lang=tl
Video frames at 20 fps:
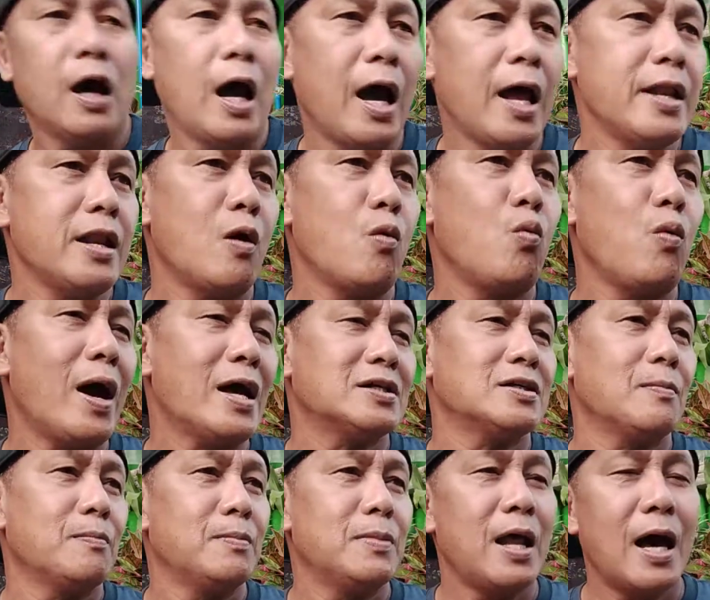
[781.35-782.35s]
Ha? Nawa sa
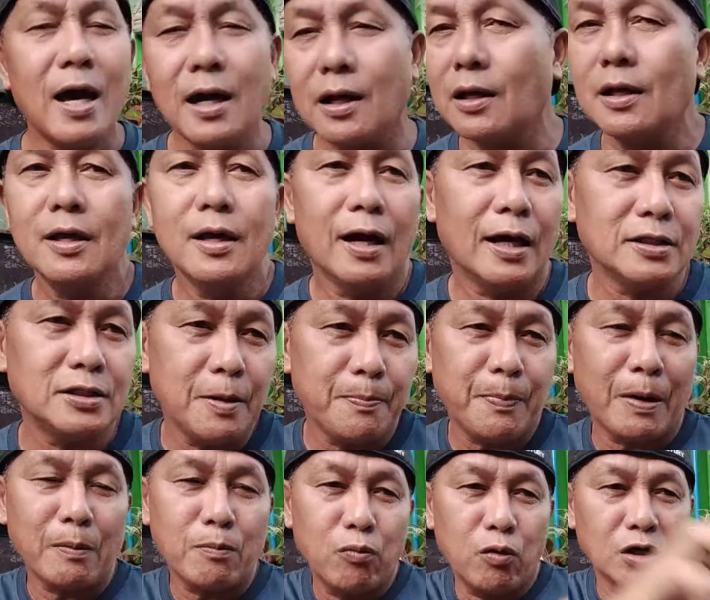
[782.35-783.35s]
vlog? Kasi
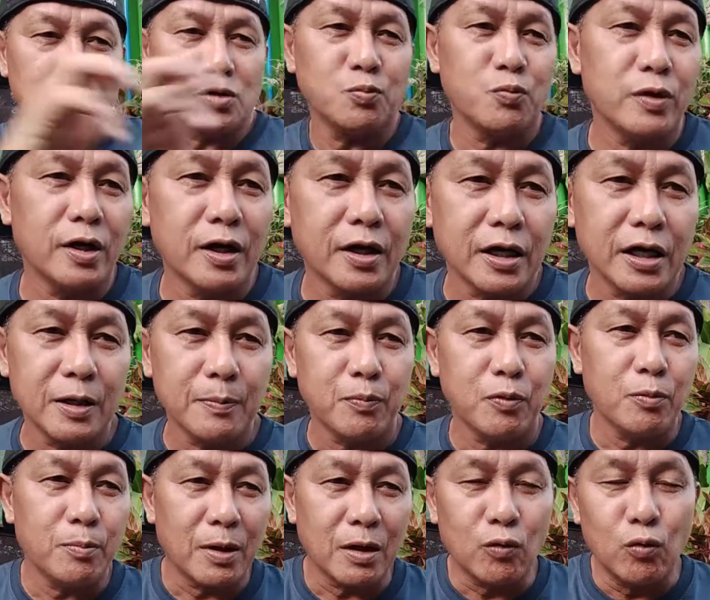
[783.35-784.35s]
pagbukas mo ng gripo,
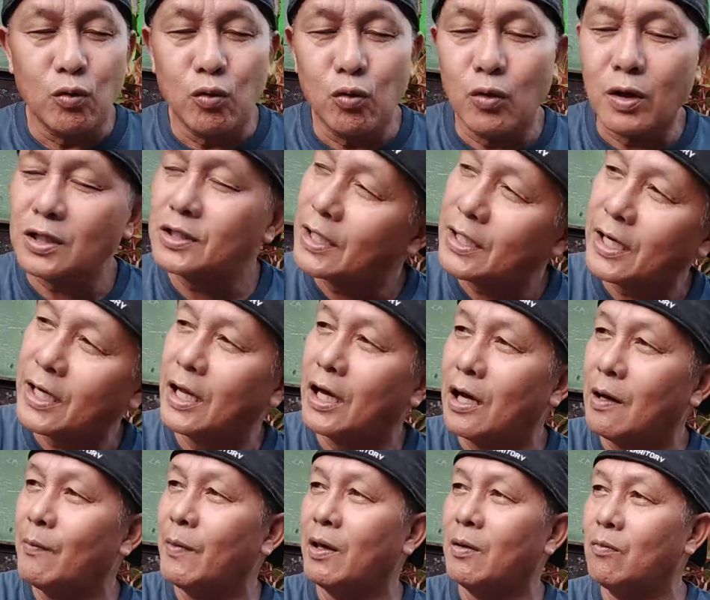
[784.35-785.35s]
maghuhugas ka na ng
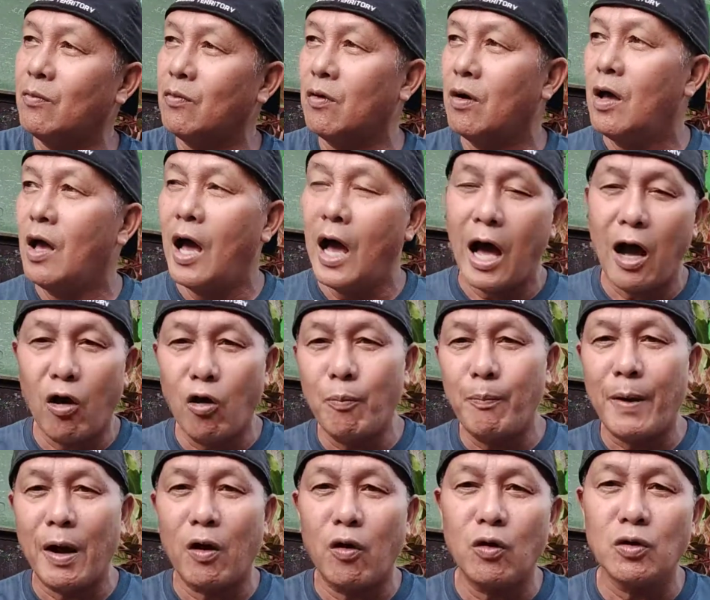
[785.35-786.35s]
kamay mo. Ako,
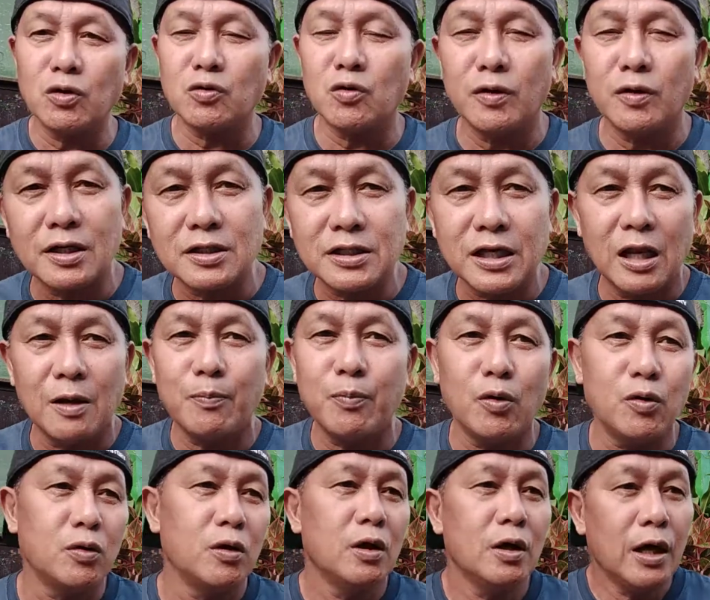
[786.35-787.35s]
pag on ko ng
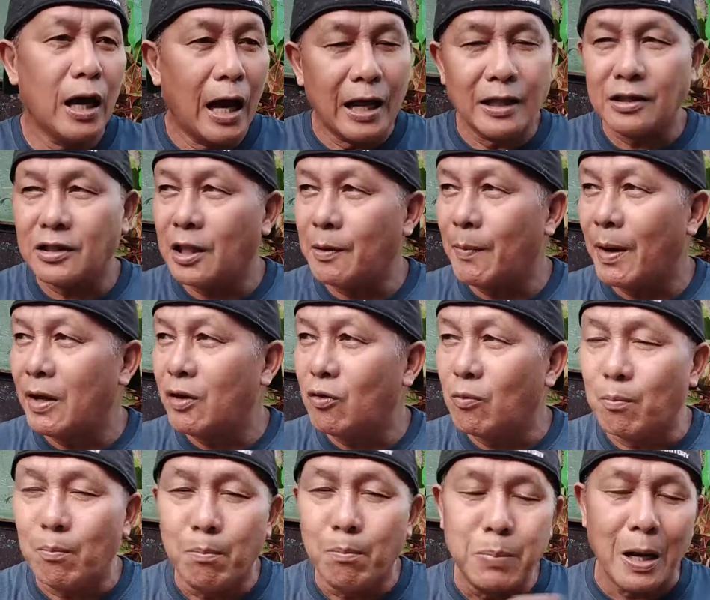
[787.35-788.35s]
cellphone, antimano,
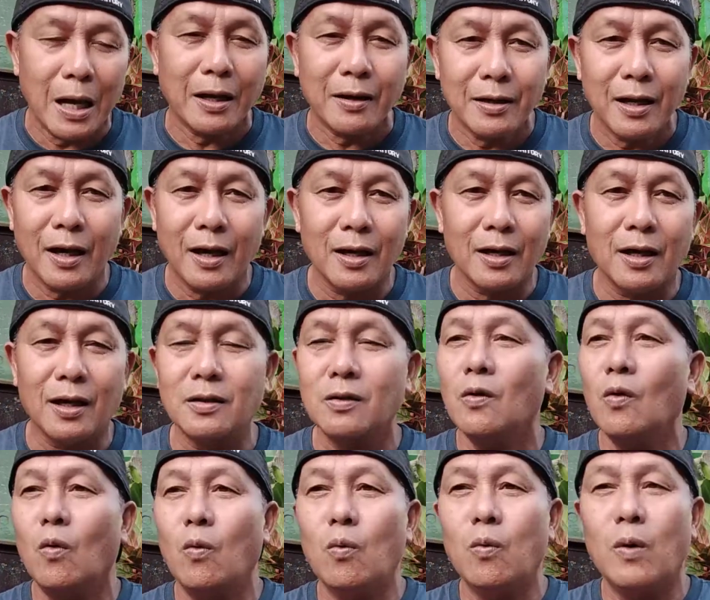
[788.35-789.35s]
vlog na kaagad.
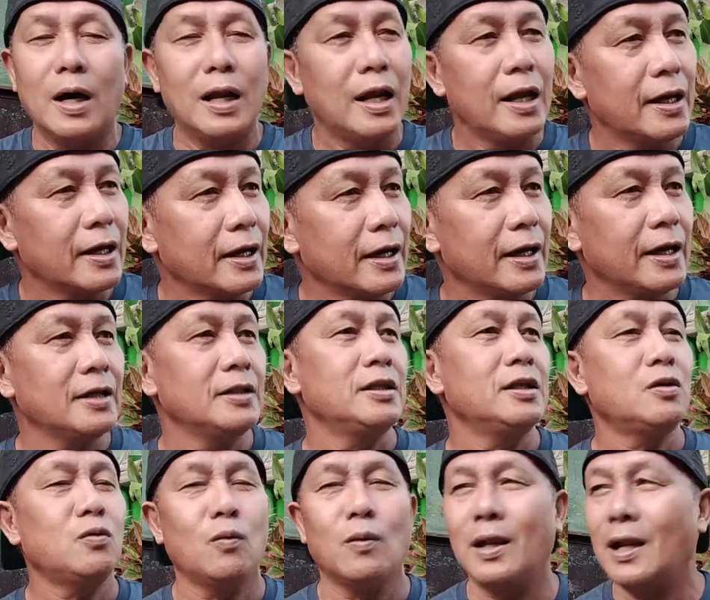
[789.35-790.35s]
Wala ng edit,
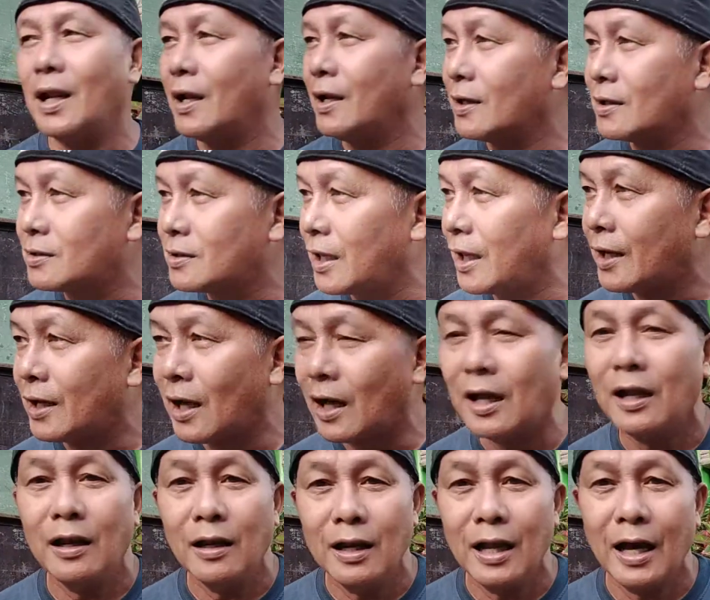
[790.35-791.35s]
wala ng
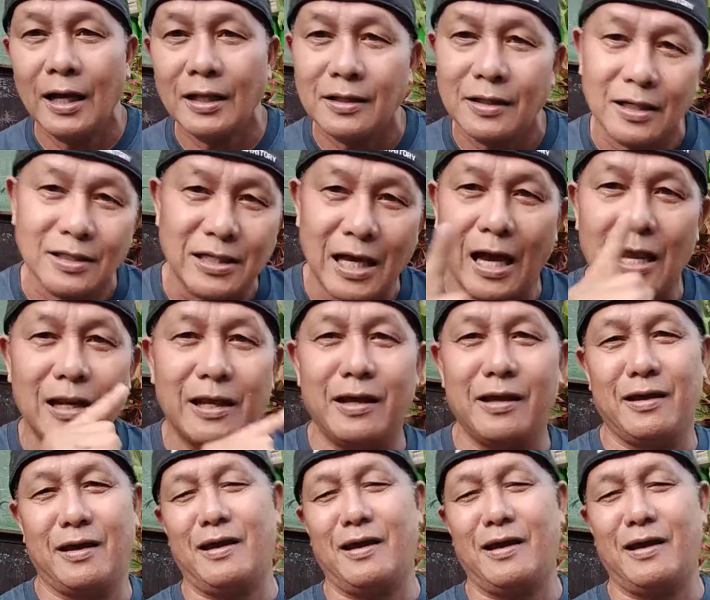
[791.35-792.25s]
teka, lahat kasali.